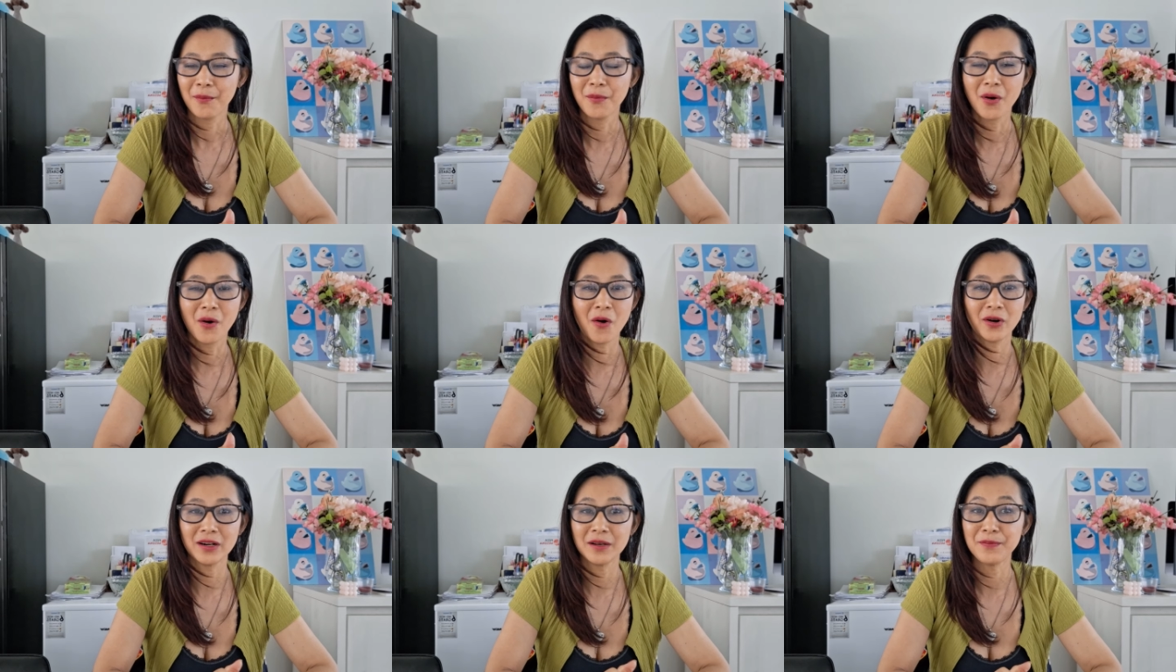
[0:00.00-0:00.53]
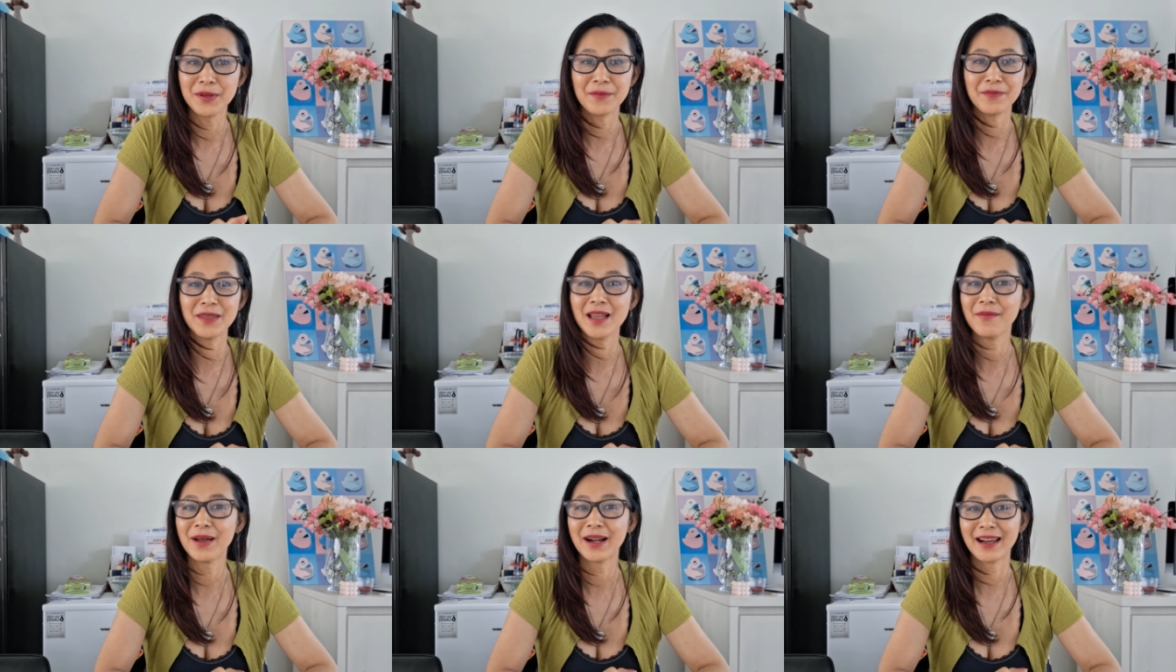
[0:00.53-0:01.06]
มองหรือเปรียบ
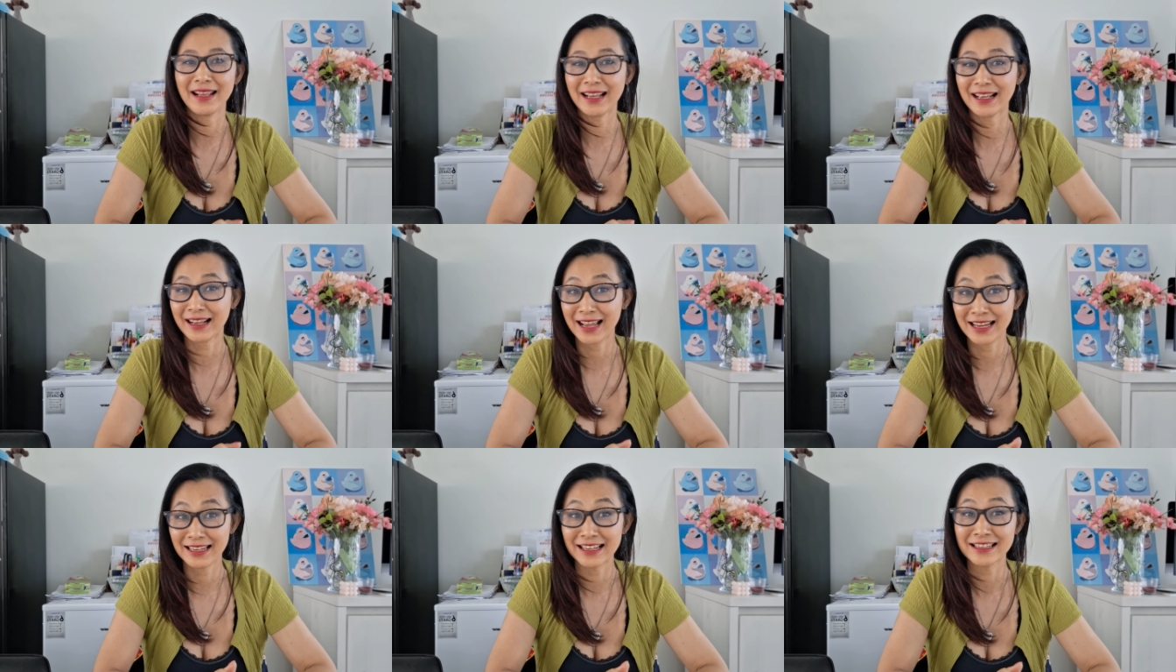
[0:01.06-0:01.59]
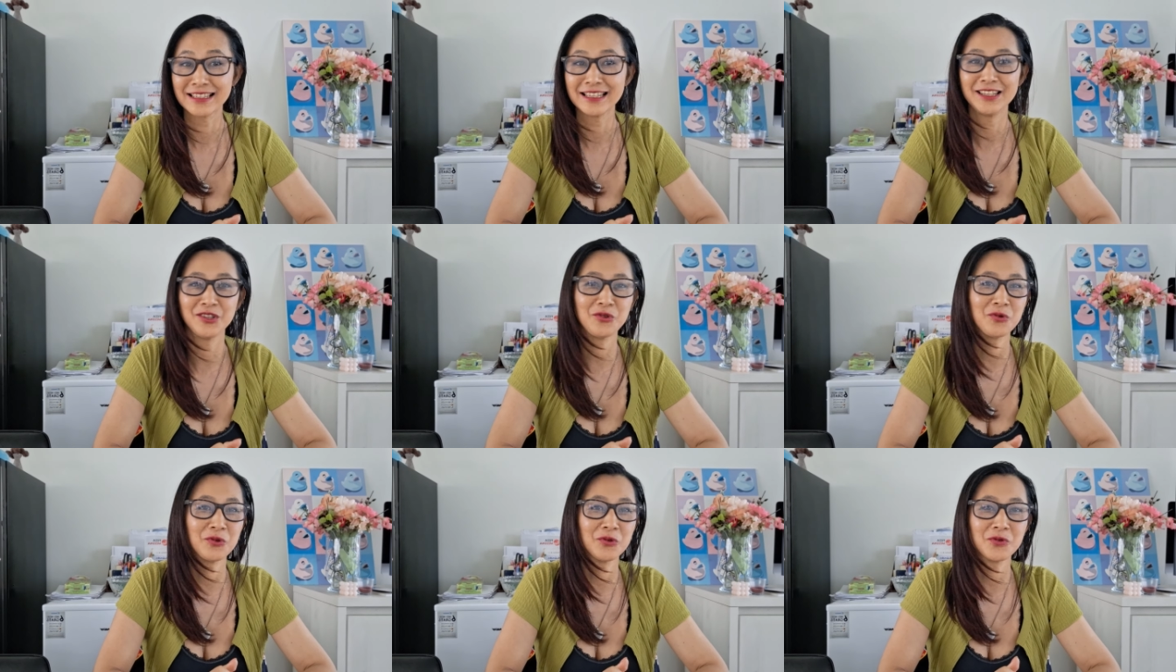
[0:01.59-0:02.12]
เทียบอะไรกับใครทั้งสิ้น
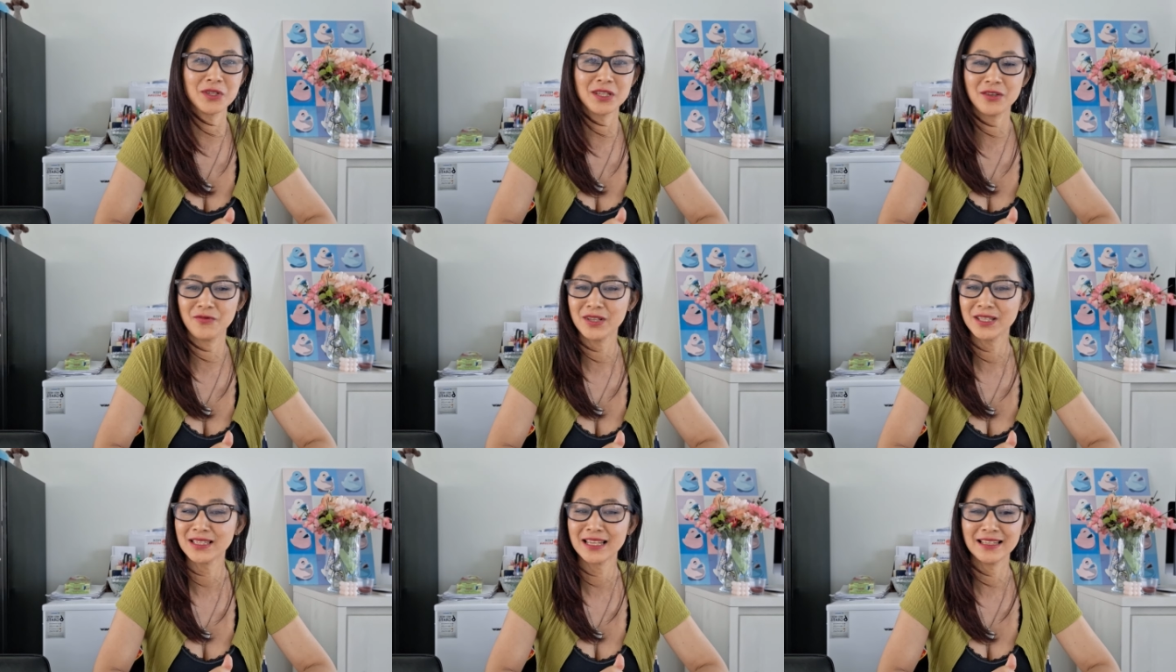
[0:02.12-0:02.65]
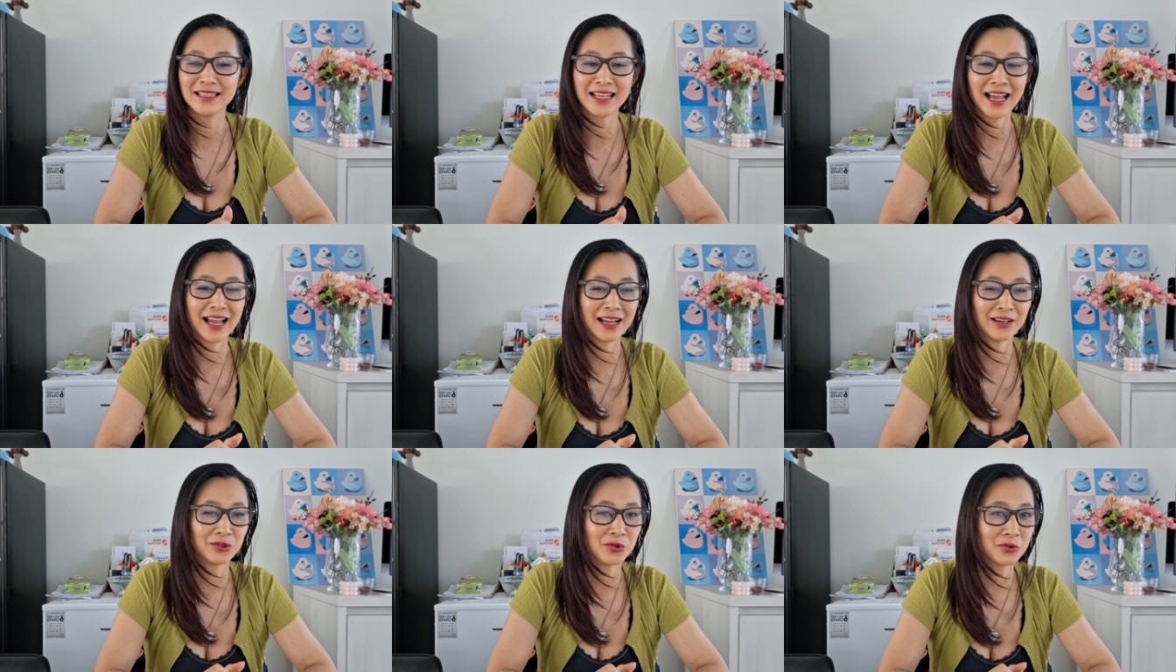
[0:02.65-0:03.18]
ทุกๆ ชีวิตเส้นทาง